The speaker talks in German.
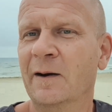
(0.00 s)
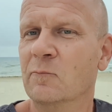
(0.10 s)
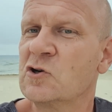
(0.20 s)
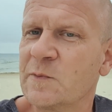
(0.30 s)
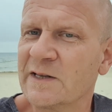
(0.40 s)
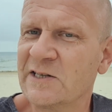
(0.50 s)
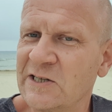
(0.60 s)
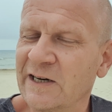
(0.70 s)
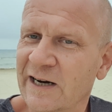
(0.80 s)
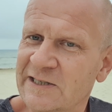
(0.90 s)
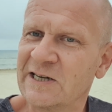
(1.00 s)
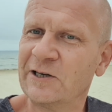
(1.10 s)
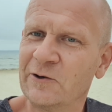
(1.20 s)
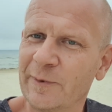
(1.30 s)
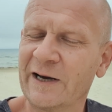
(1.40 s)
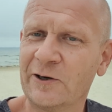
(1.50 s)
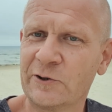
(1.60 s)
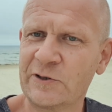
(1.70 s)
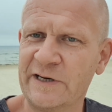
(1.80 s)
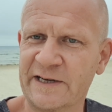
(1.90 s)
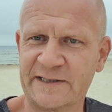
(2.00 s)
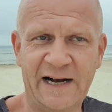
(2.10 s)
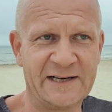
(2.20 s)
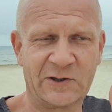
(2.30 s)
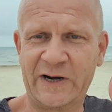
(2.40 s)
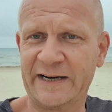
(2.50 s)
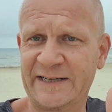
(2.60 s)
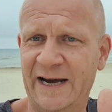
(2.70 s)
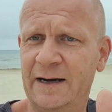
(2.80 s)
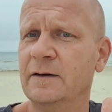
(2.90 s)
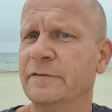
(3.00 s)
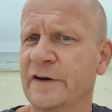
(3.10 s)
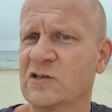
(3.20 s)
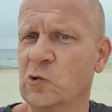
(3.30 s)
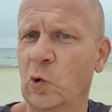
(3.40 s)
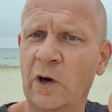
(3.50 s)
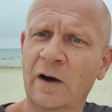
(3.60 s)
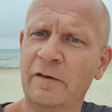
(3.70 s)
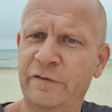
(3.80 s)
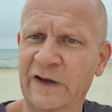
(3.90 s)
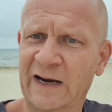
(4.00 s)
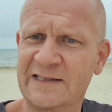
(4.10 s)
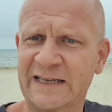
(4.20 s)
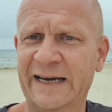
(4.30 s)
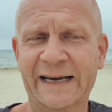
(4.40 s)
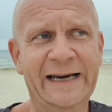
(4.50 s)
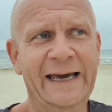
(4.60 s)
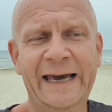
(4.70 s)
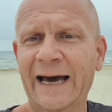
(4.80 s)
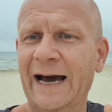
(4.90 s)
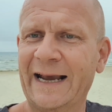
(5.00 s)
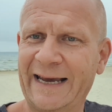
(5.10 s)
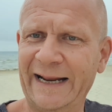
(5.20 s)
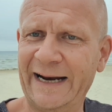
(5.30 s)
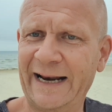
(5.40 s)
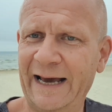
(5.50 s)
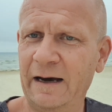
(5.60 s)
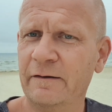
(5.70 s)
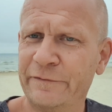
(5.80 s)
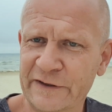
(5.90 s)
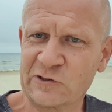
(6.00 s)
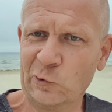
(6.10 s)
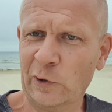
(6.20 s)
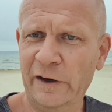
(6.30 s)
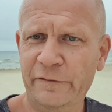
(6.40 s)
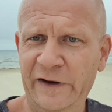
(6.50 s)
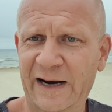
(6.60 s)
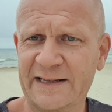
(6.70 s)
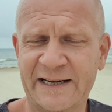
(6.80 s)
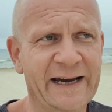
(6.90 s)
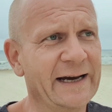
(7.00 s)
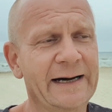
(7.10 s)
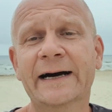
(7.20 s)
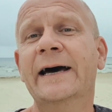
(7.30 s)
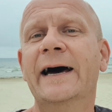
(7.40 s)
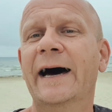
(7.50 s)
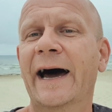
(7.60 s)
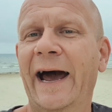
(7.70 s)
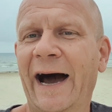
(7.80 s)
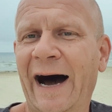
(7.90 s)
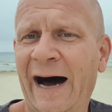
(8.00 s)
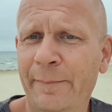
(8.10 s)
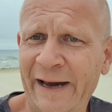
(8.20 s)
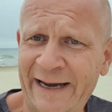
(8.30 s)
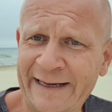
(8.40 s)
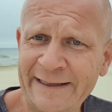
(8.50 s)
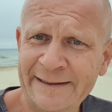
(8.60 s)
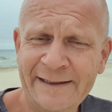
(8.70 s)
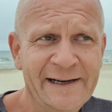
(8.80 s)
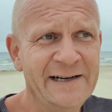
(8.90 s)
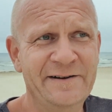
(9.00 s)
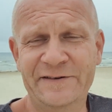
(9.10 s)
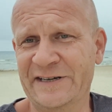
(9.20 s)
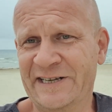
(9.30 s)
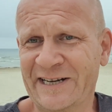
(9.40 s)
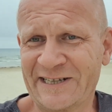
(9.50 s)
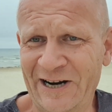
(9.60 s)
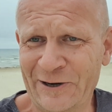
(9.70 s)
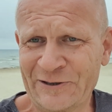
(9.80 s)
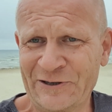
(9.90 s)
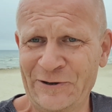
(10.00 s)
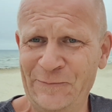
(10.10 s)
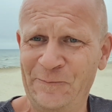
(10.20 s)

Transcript: Muss man sich den Artikel nochmal genau durchlesen. Also Katar, Versuch, Fehlanzeige. Kanada, Versuch, Fehlanzeige. Herr Habeck, wie sieht's aus?